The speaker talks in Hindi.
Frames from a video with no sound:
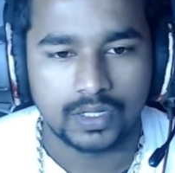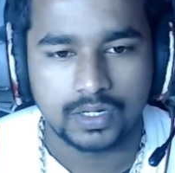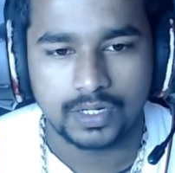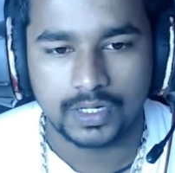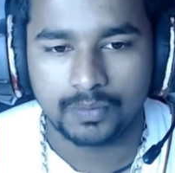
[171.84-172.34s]

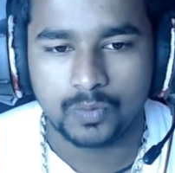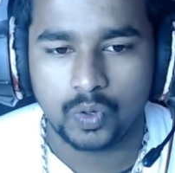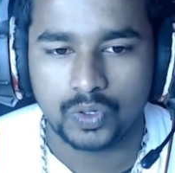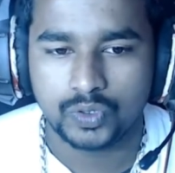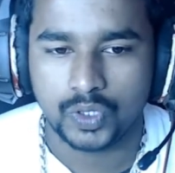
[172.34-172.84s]
रिडीम
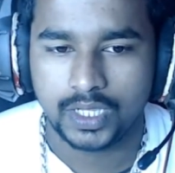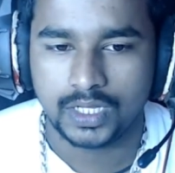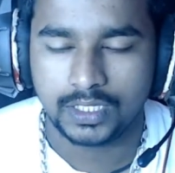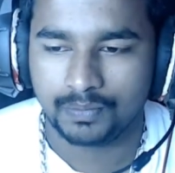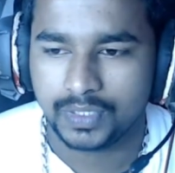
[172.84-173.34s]
कोड जो है
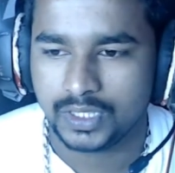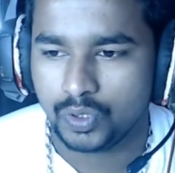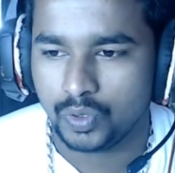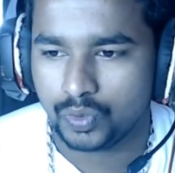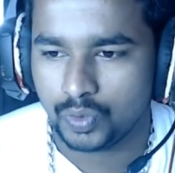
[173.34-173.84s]
तीन पत्ती
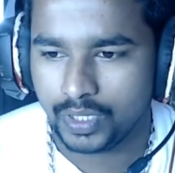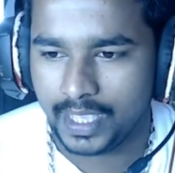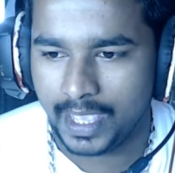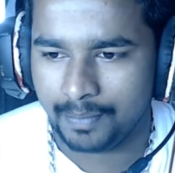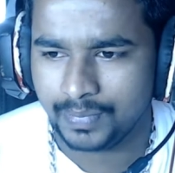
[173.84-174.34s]
ओप्ट्रो के
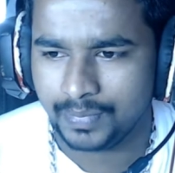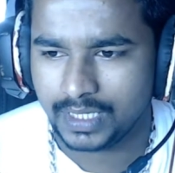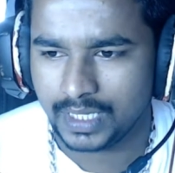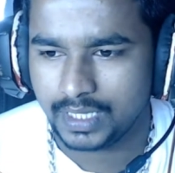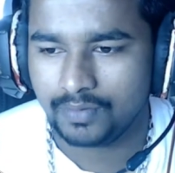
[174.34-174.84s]
ऐप में
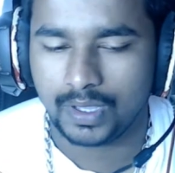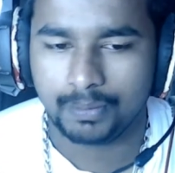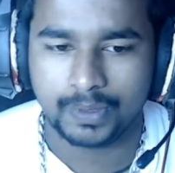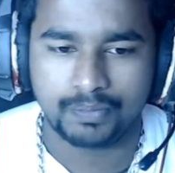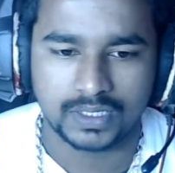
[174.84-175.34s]
जाके वहाँ
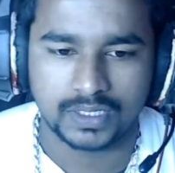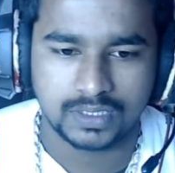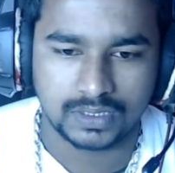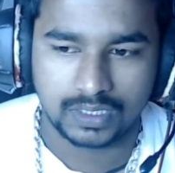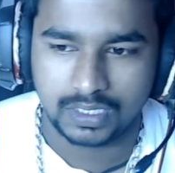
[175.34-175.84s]
पे
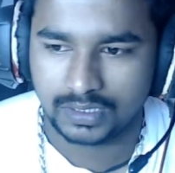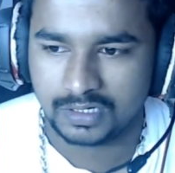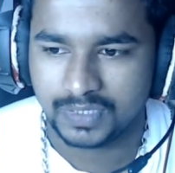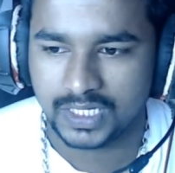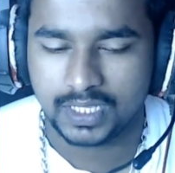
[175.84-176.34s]
परचेस
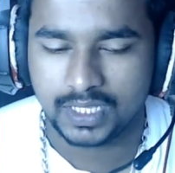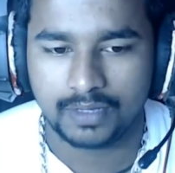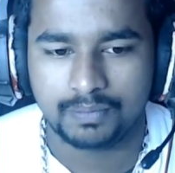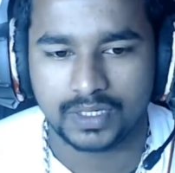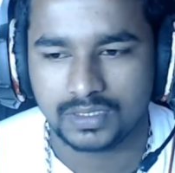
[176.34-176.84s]
लिस्ट में जाके
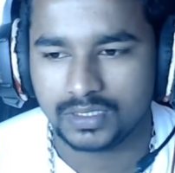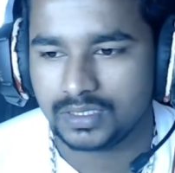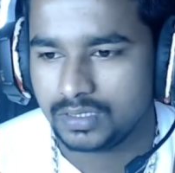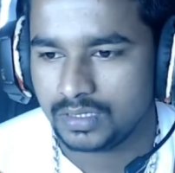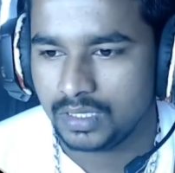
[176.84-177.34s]
परचेस